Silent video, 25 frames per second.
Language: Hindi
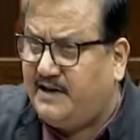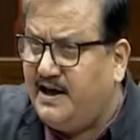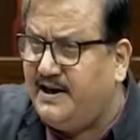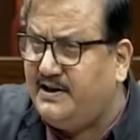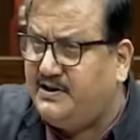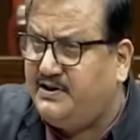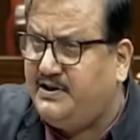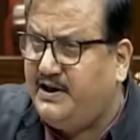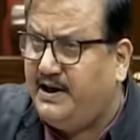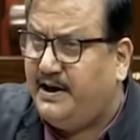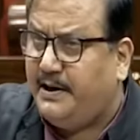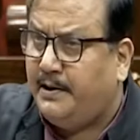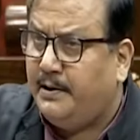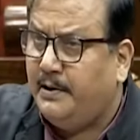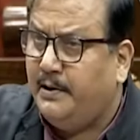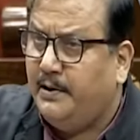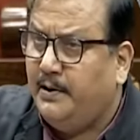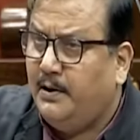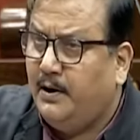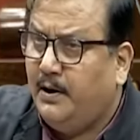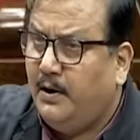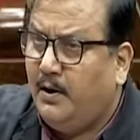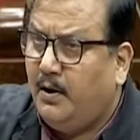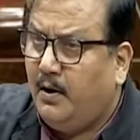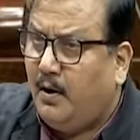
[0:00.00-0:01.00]
नीतीश जी
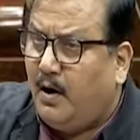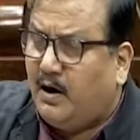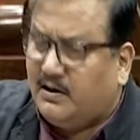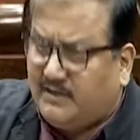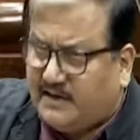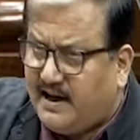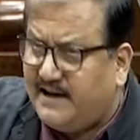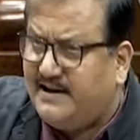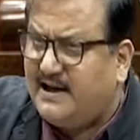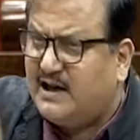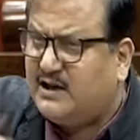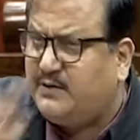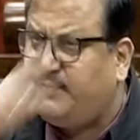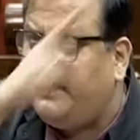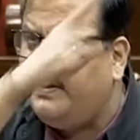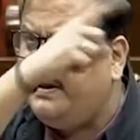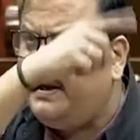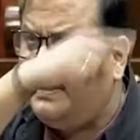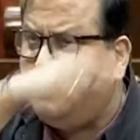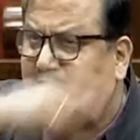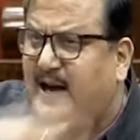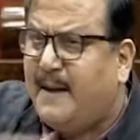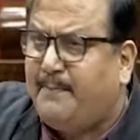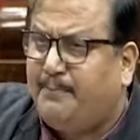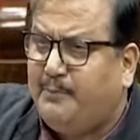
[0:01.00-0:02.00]
और तेजस्वी
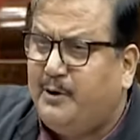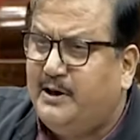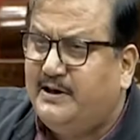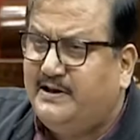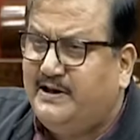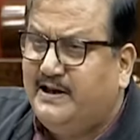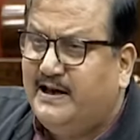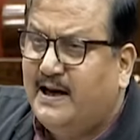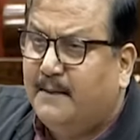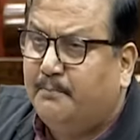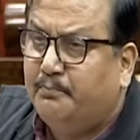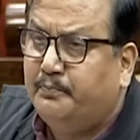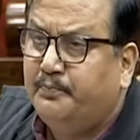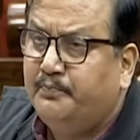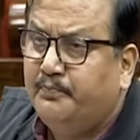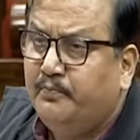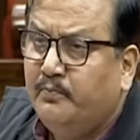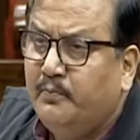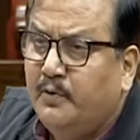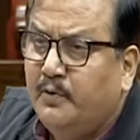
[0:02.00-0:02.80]
जी डिप्टी सीएम